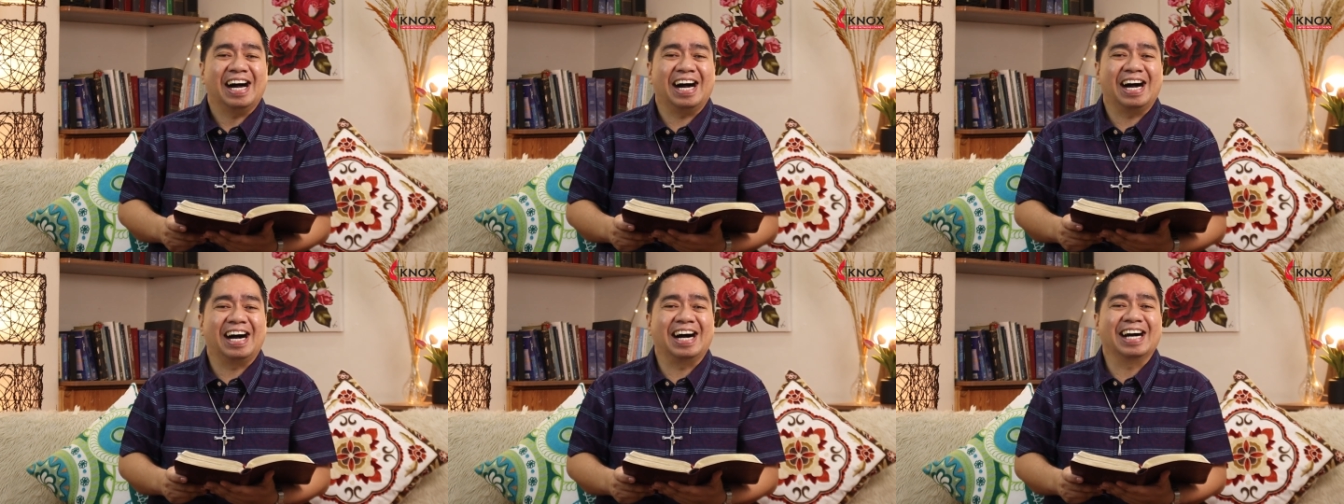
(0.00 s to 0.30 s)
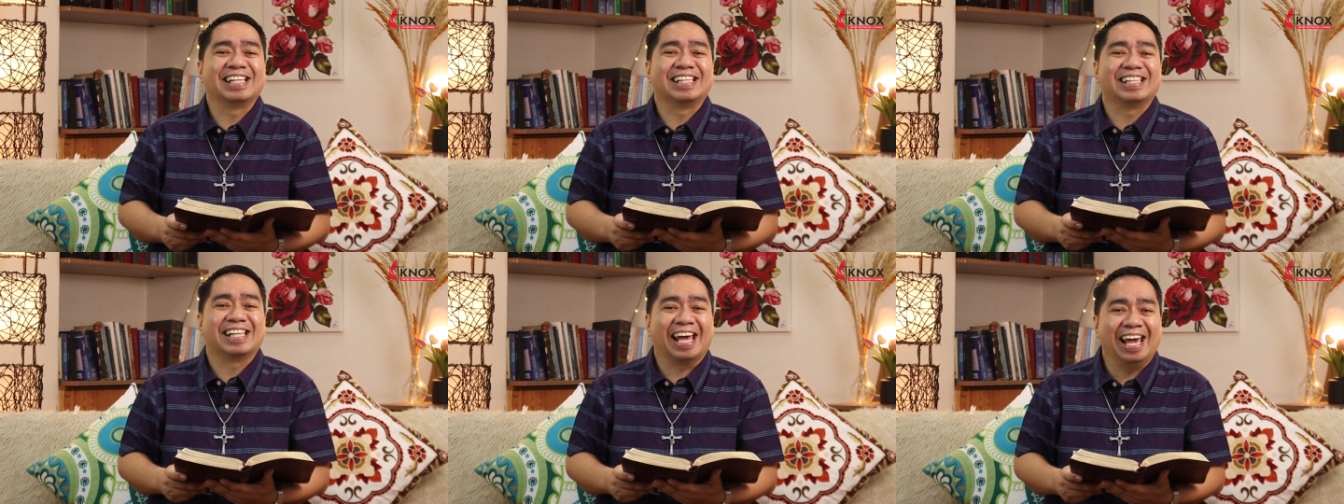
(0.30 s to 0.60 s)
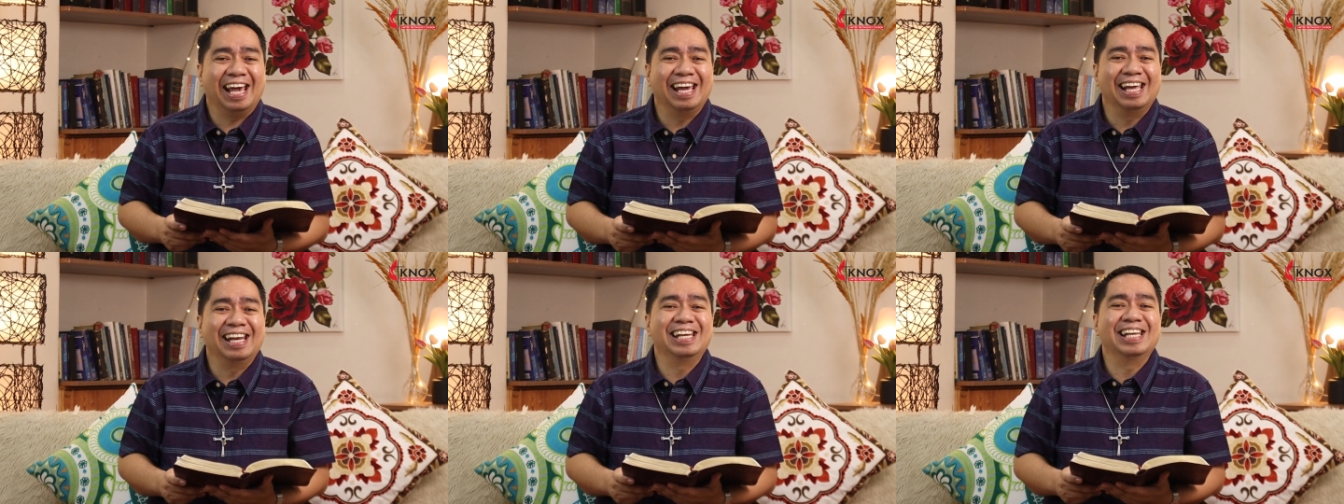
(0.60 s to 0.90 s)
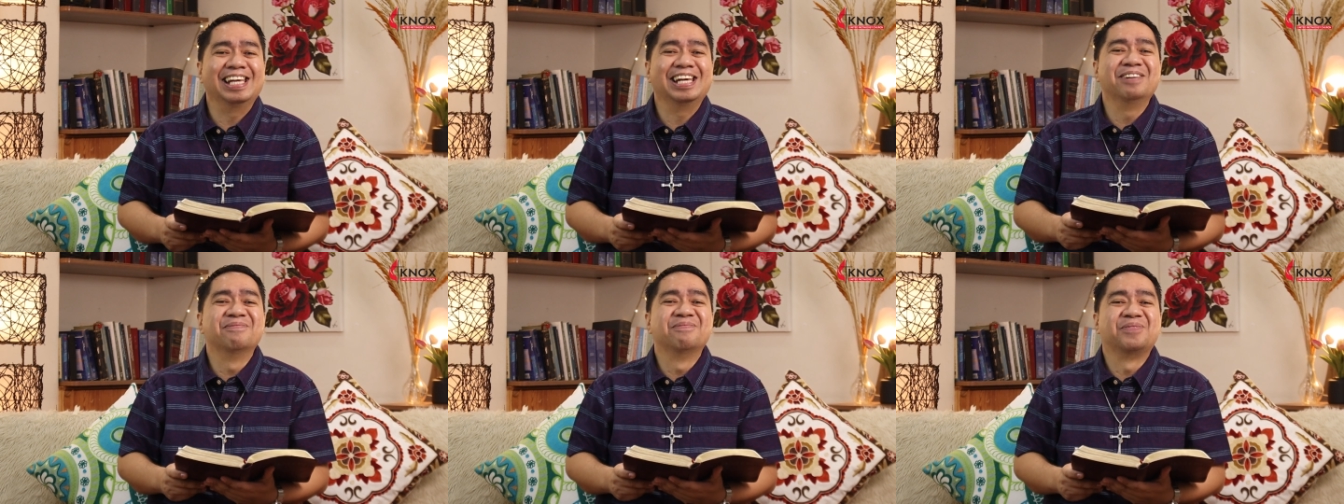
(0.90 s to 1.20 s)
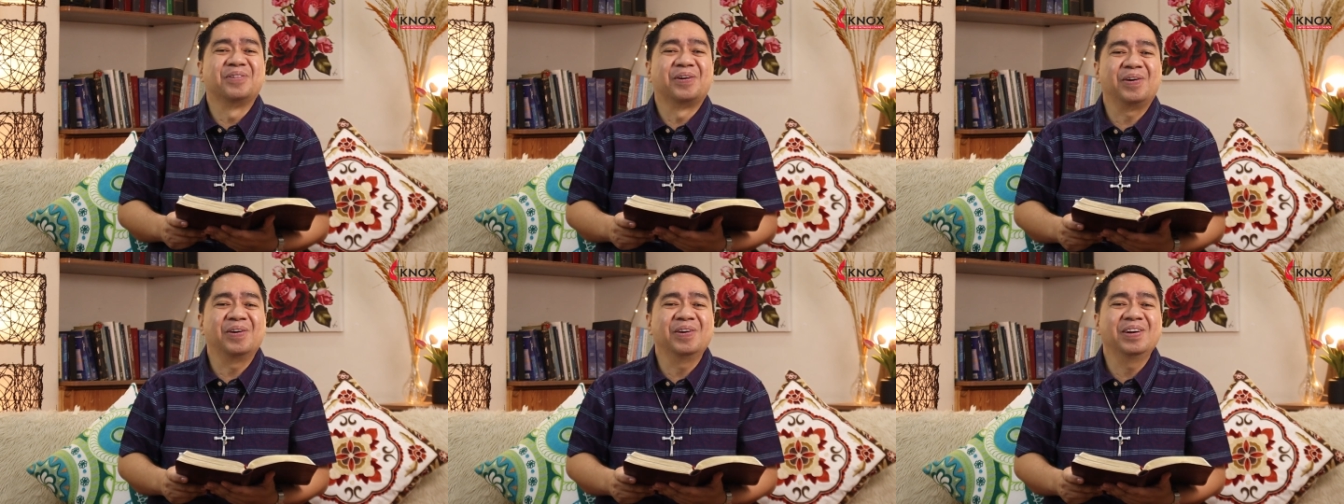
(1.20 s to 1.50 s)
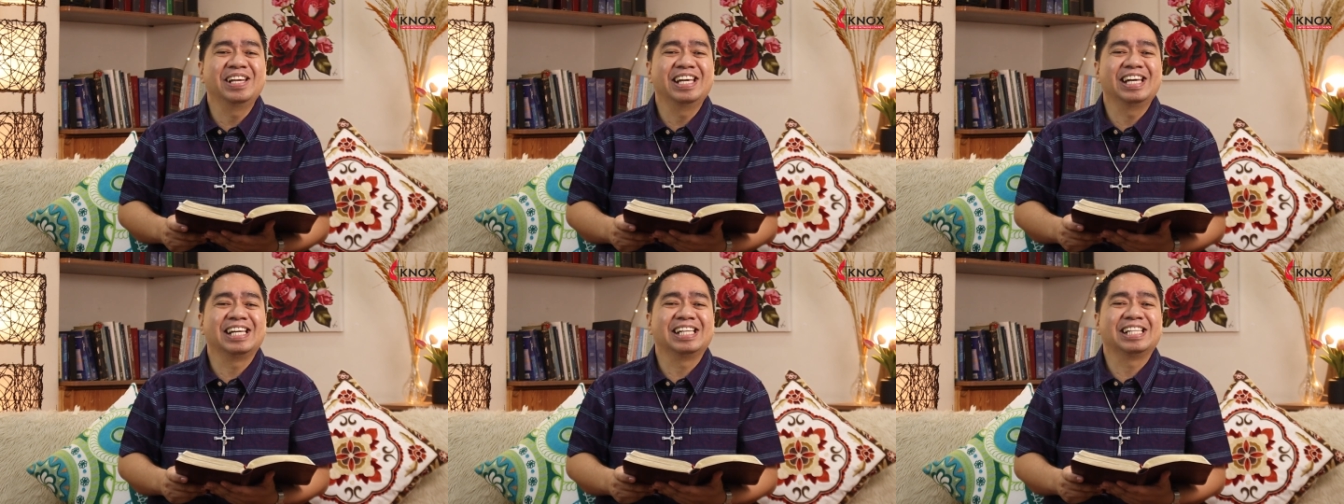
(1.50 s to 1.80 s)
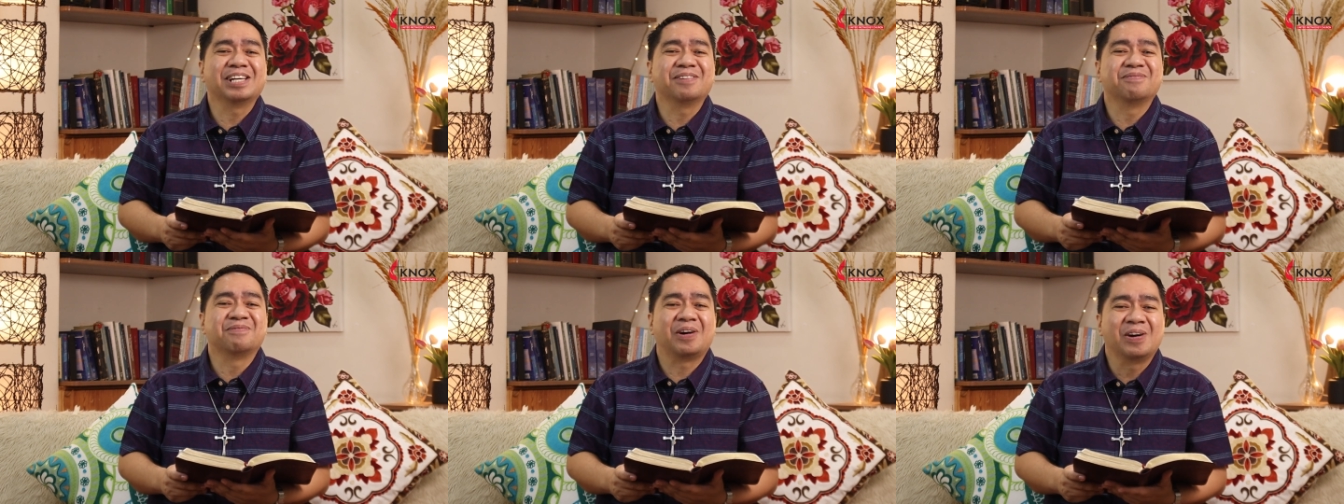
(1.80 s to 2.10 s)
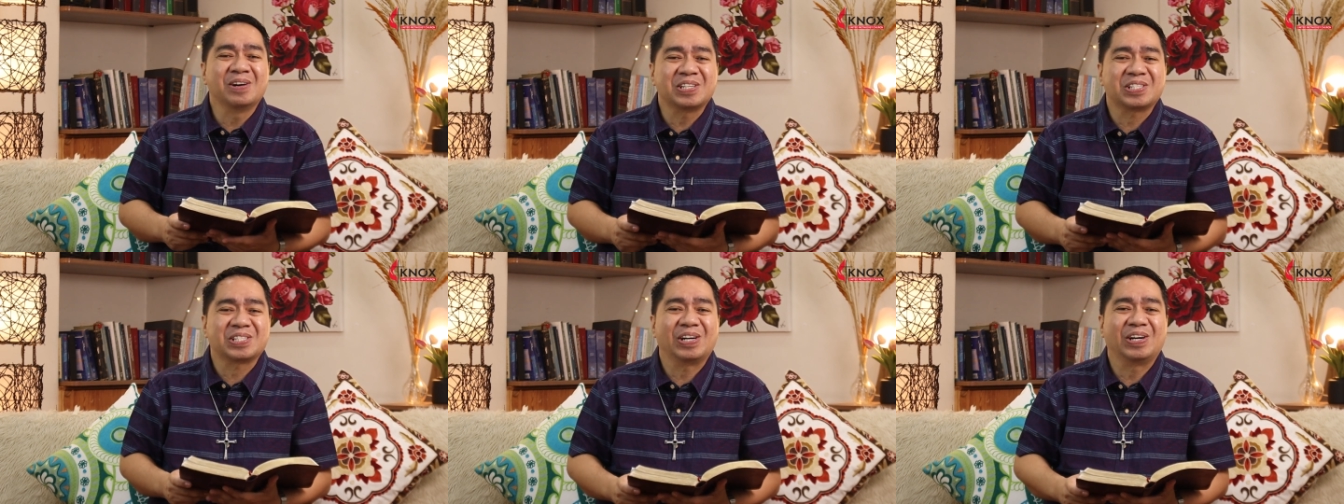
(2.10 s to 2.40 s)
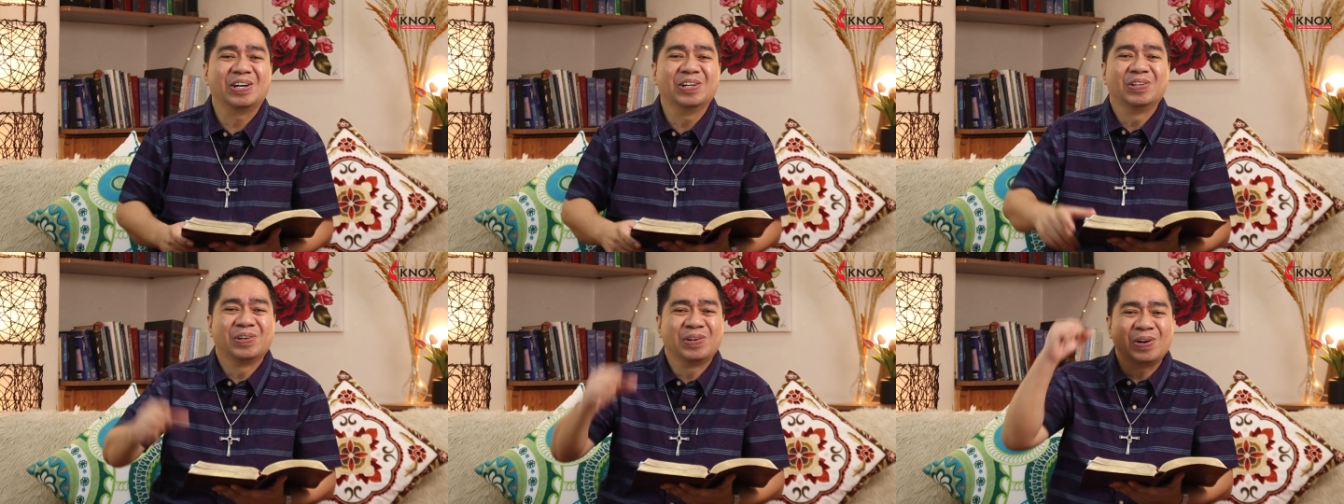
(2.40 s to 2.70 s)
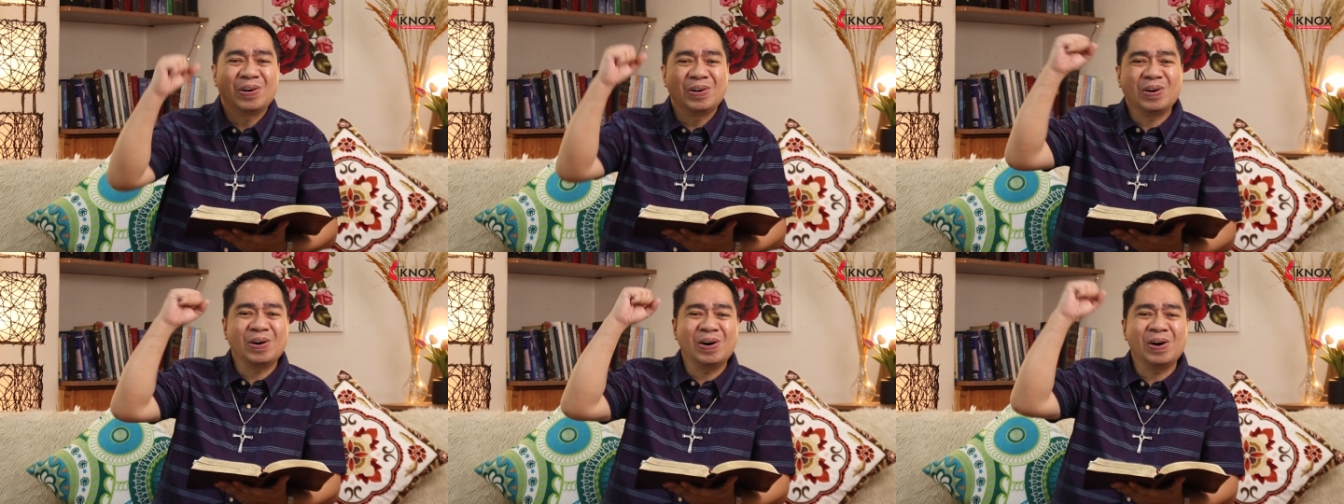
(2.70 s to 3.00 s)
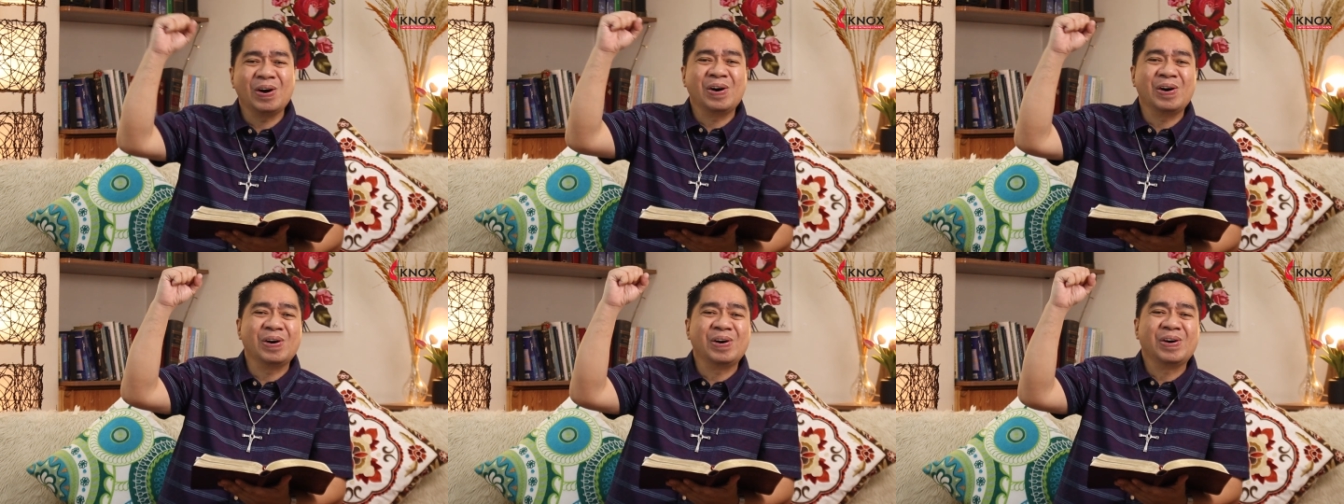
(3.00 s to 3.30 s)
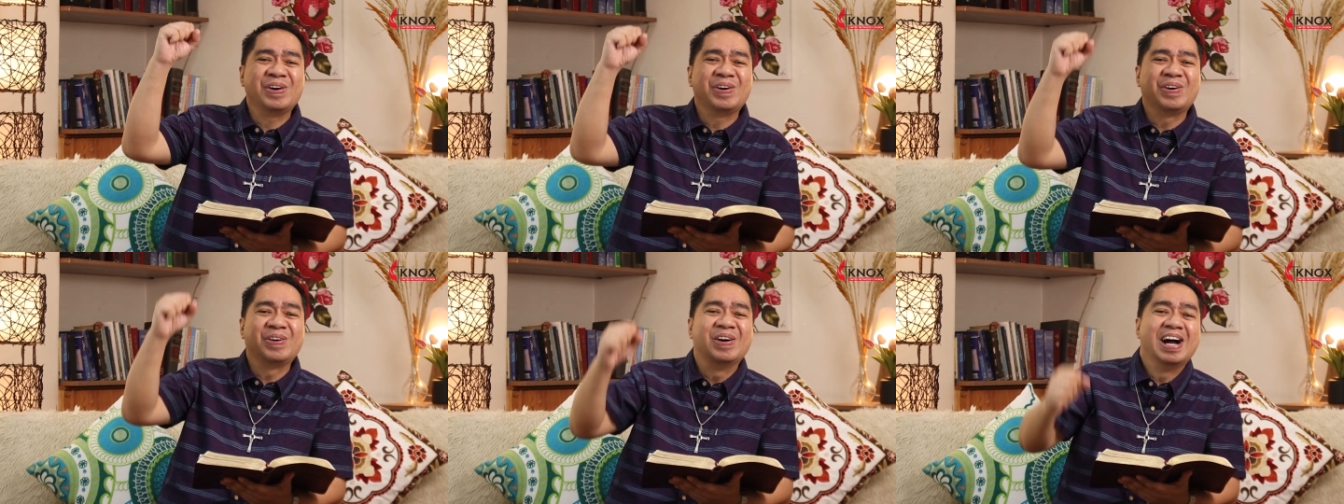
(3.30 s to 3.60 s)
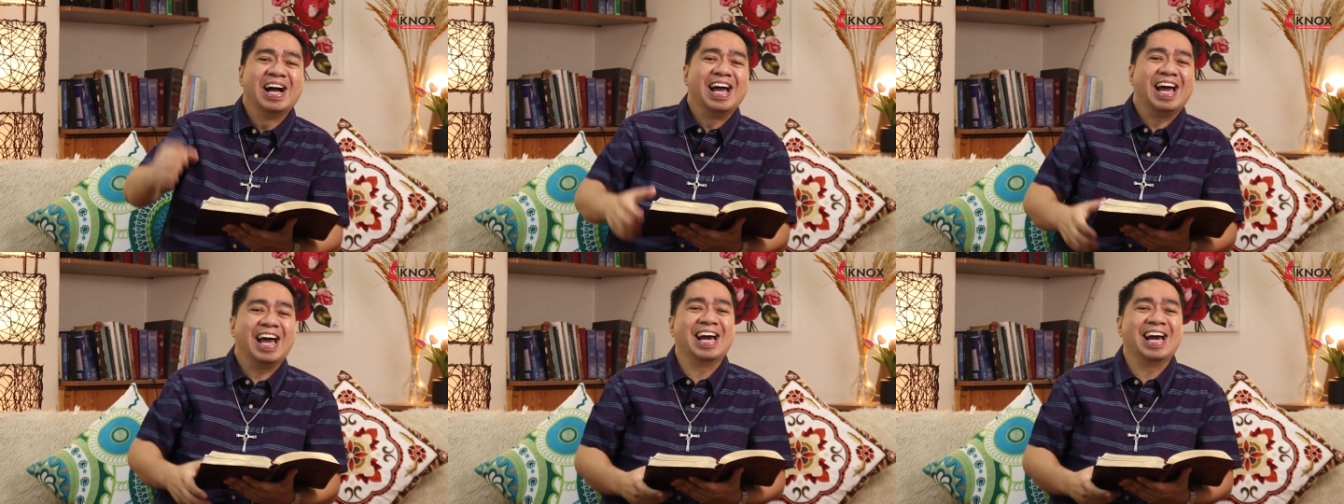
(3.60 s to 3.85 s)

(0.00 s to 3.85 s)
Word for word: ang Daily Morning Devotion. Woohoo!